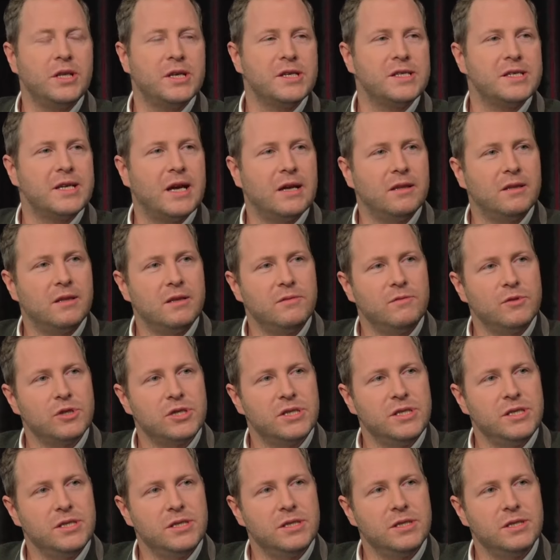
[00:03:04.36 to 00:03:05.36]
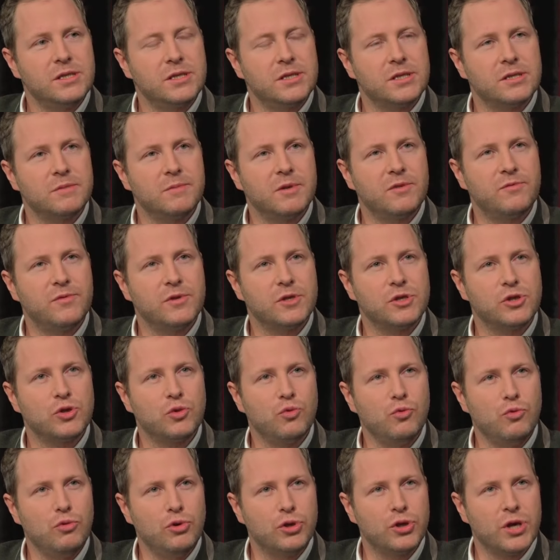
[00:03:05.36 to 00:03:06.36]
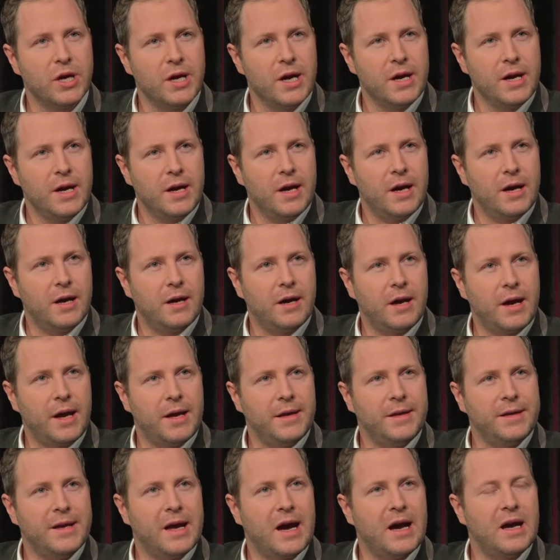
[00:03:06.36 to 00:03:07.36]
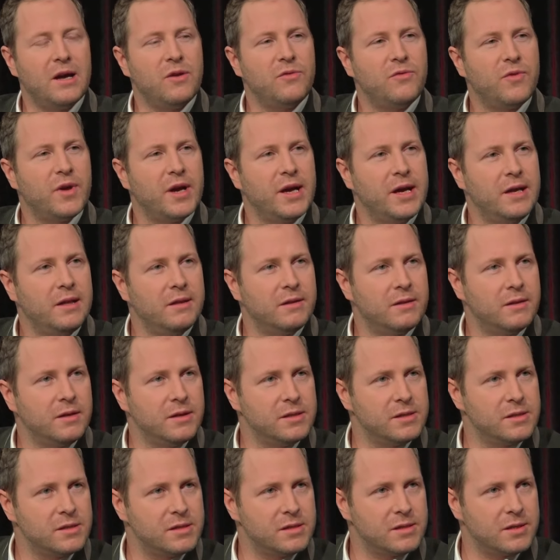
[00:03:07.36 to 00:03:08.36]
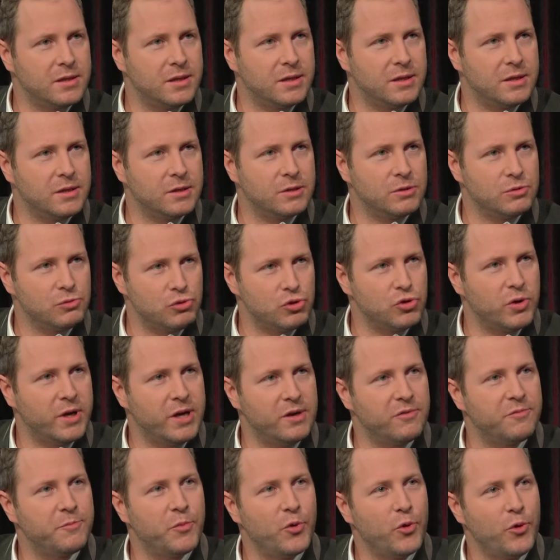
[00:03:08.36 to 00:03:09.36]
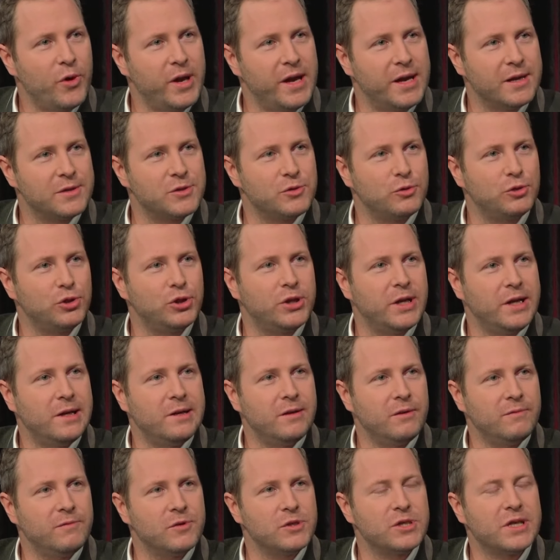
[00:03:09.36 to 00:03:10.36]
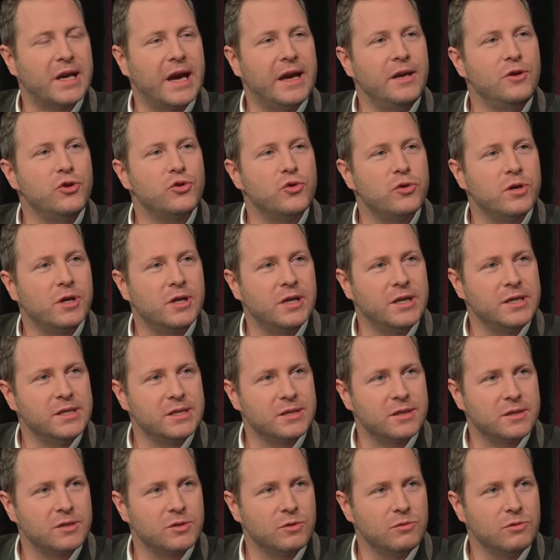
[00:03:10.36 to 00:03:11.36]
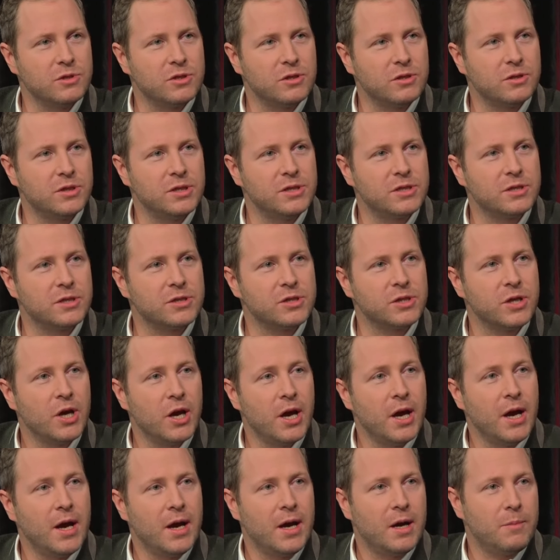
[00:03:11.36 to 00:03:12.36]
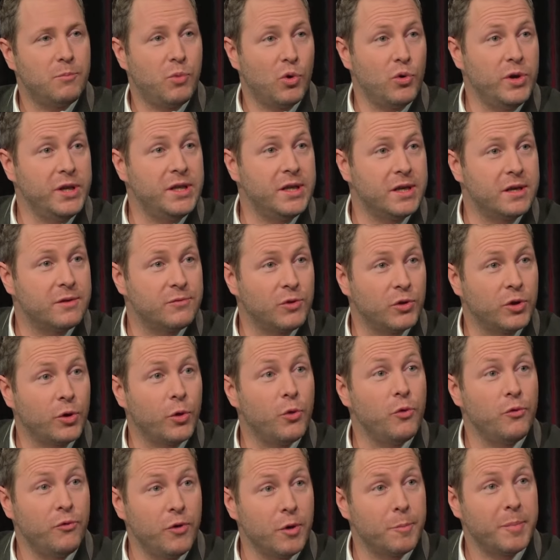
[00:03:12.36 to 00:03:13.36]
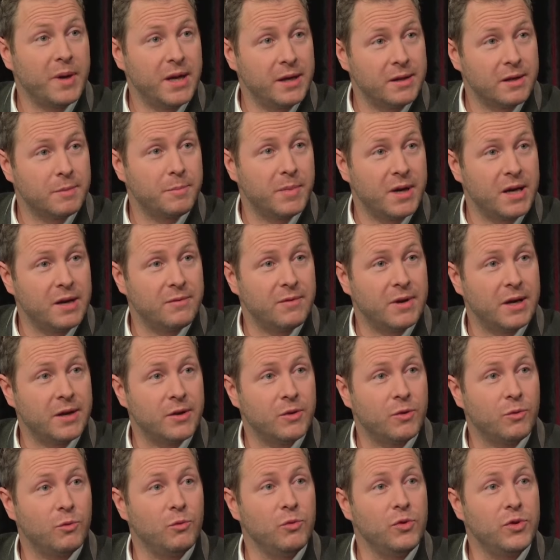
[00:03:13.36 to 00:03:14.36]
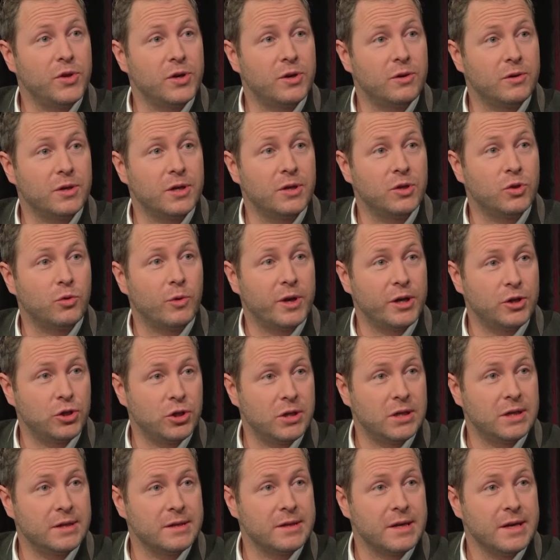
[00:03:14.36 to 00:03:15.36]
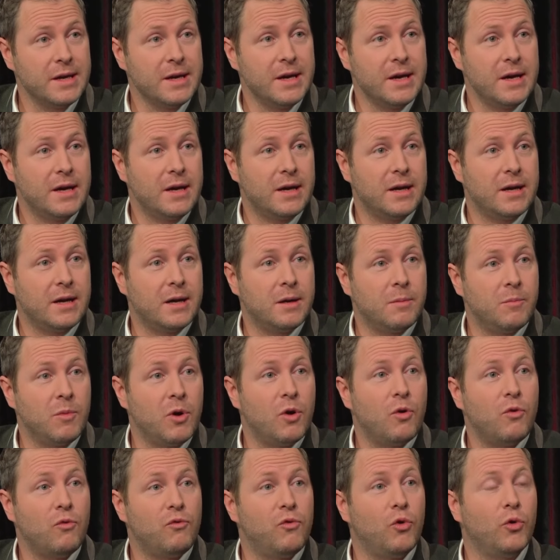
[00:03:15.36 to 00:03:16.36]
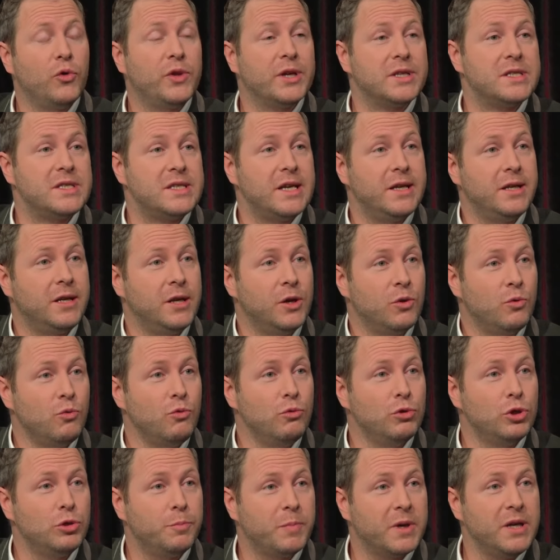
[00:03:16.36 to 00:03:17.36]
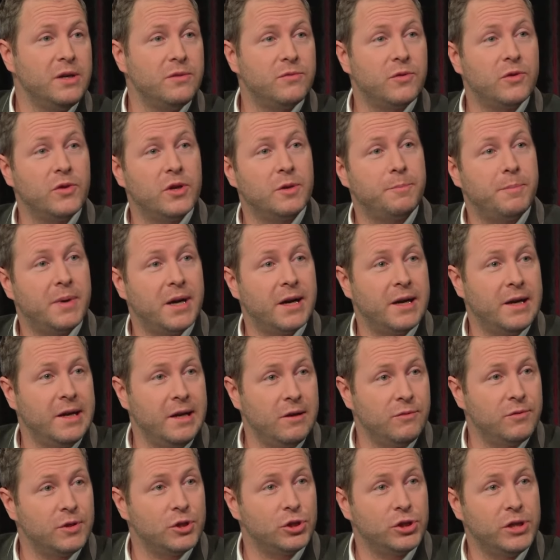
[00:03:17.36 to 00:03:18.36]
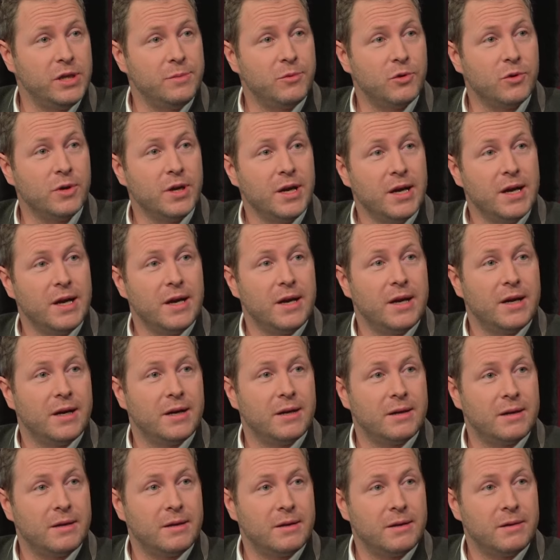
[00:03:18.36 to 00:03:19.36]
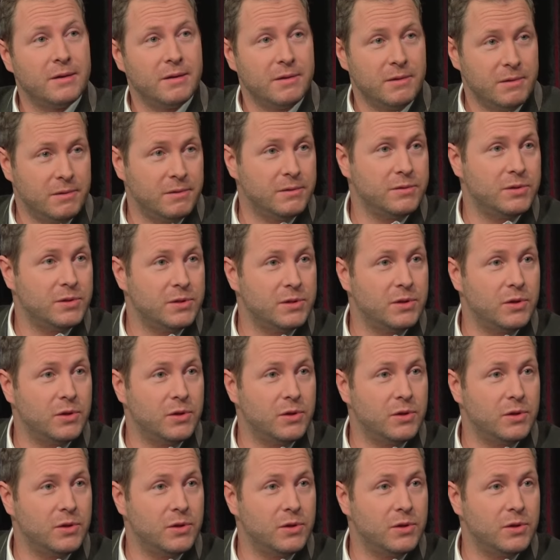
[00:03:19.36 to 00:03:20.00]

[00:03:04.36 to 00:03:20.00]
Interessante, was ist, ist, dass man versucht, äh, ein nahe Verhältnis äh, zur FPÖ herzustellen. Und was kein Journalist dazu sagt, ist, dass Politiker von der ÖVP dabei waren und auch in Deutschland ähm, von der CDU, sprich von der Parallelverschiebung. Äh, von der